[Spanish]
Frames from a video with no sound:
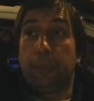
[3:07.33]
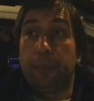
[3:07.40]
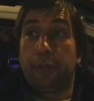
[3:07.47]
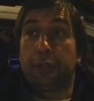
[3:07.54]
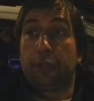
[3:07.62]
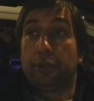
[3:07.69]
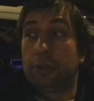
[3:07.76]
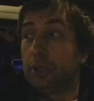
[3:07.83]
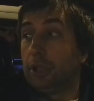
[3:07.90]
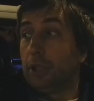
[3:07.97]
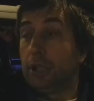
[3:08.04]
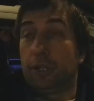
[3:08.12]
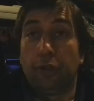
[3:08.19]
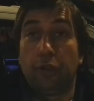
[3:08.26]
pero
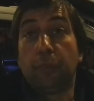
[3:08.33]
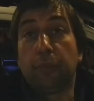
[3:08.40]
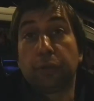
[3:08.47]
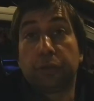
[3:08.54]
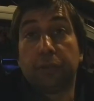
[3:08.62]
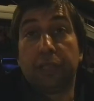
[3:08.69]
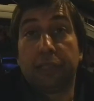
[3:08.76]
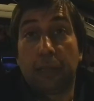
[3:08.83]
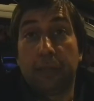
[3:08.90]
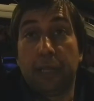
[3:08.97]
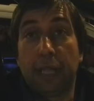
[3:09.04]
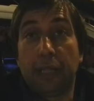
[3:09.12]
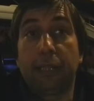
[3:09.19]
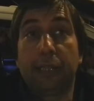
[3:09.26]
no imposible de
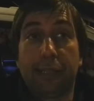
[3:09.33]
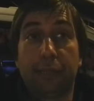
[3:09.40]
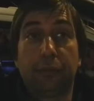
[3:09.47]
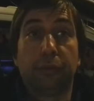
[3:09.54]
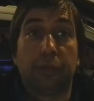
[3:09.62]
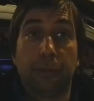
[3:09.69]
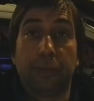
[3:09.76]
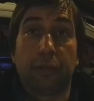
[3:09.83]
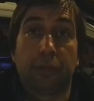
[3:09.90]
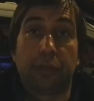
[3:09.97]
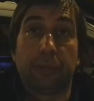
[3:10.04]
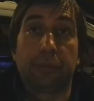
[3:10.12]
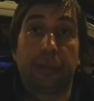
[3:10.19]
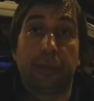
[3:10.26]
terminar y justamente lo que
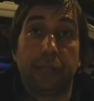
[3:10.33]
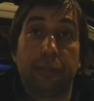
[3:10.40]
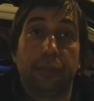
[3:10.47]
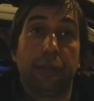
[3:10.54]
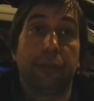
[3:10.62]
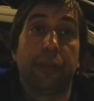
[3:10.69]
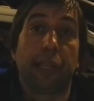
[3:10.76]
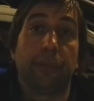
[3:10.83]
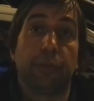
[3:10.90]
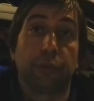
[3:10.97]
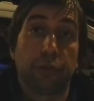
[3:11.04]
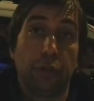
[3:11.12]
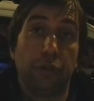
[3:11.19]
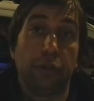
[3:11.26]
estamos trabajando es en un equipo
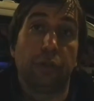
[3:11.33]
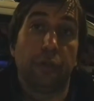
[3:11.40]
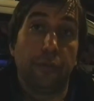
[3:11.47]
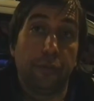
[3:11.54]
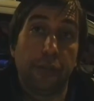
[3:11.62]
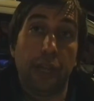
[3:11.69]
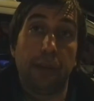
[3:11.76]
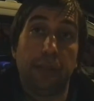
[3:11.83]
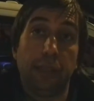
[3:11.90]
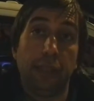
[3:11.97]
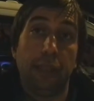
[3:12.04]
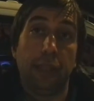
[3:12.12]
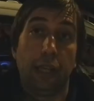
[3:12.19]
sólido y confiable